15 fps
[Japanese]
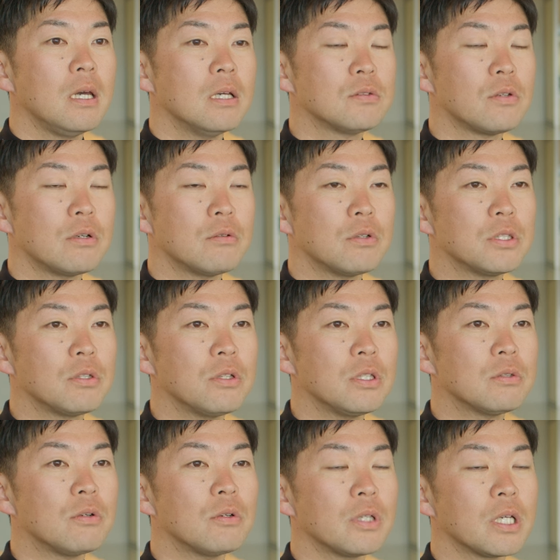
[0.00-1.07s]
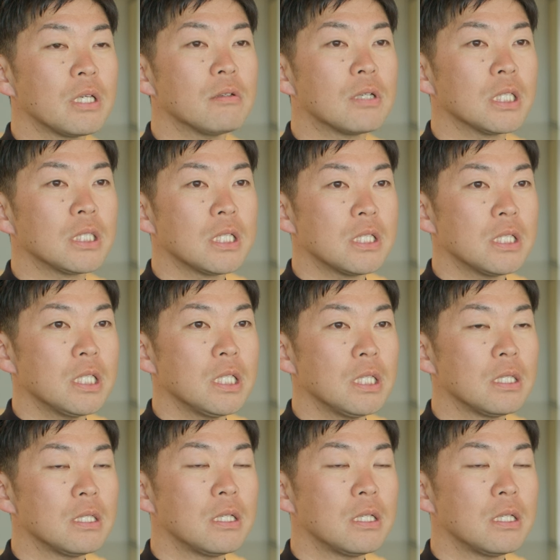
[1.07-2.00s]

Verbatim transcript: それを人に投与できる形に、